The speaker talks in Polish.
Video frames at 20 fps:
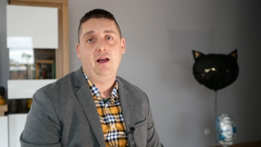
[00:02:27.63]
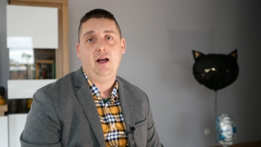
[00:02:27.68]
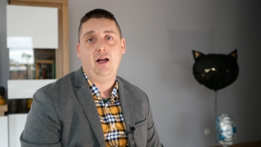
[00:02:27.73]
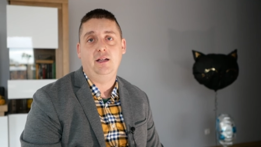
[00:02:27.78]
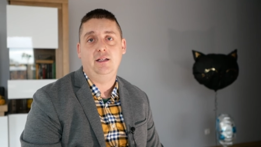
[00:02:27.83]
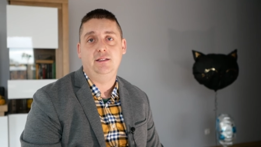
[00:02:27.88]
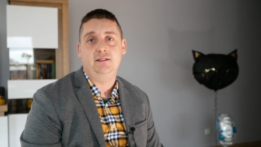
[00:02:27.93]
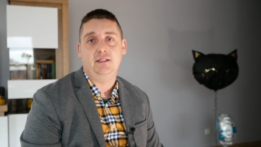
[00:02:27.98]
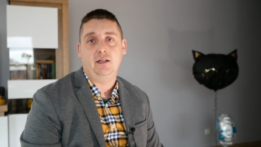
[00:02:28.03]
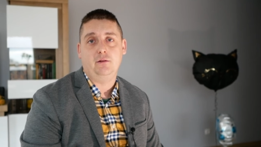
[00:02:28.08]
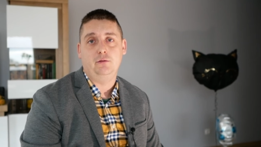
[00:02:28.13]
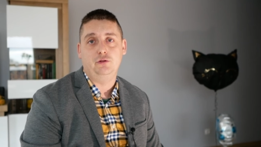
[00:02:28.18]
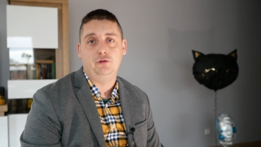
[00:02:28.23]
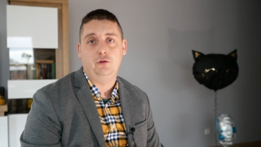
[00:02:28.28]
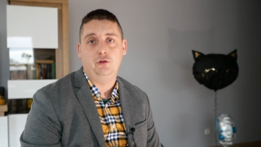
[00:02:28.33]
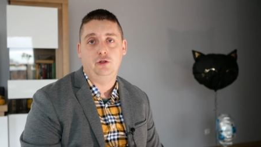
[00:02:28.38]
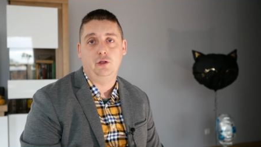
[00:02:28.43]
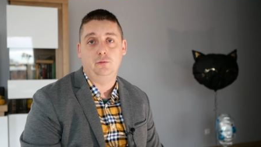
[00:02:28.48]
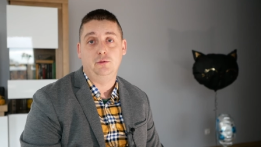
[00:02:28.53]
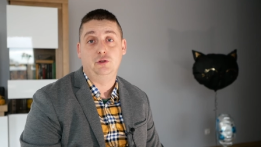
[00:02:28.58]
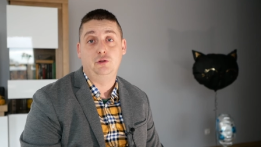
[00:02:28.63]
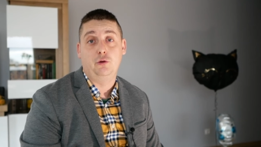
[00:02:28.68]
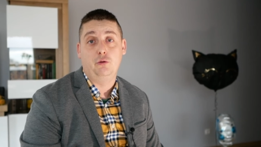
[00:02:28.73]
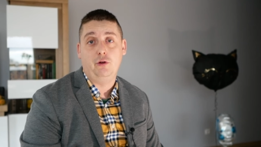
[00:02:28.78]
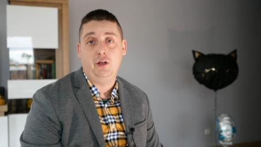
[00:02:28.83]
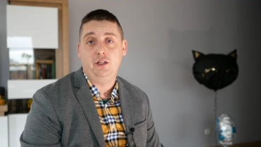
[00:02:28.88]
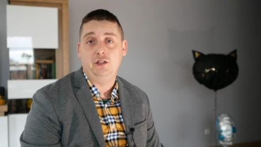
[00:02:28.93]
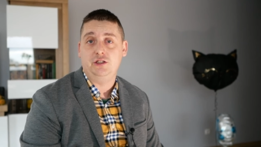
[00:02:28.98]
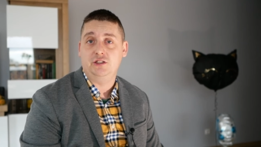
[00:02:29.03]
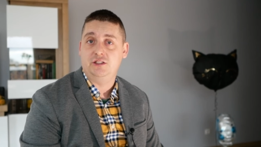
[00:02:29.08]
a nie z jakąś drużyną z
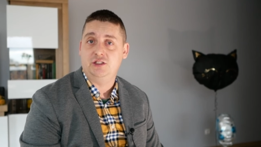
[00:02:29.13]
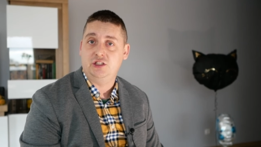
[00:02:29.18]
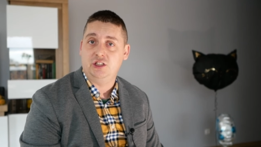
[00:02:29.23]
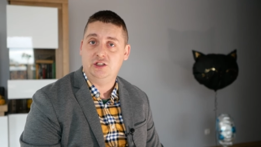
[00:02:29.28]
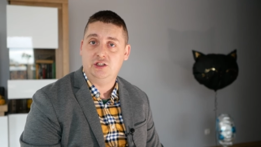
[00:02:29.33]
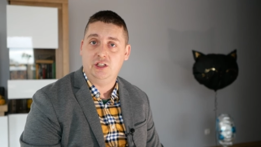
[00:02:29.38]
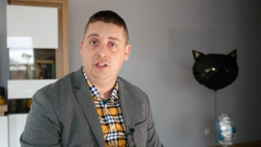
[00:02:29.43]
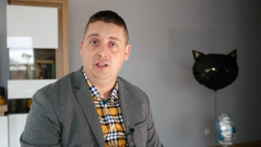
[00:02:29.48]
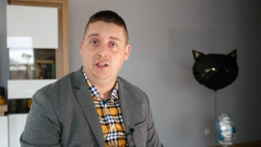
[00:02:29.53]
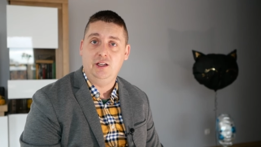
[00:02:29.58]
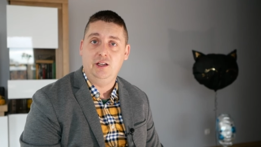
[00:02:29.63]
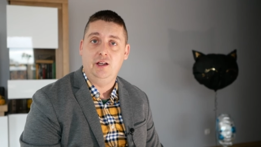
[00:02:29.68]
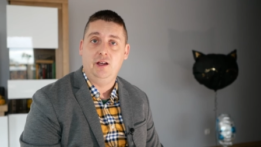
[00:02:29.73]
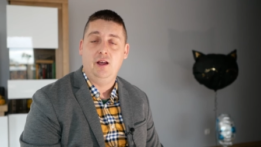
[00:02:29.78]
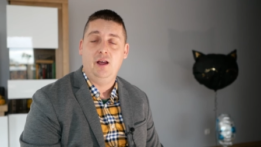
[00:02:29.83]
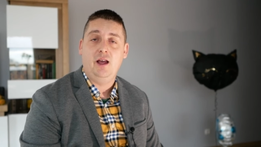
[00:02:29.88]
drugiej czy z trzeciej ligi.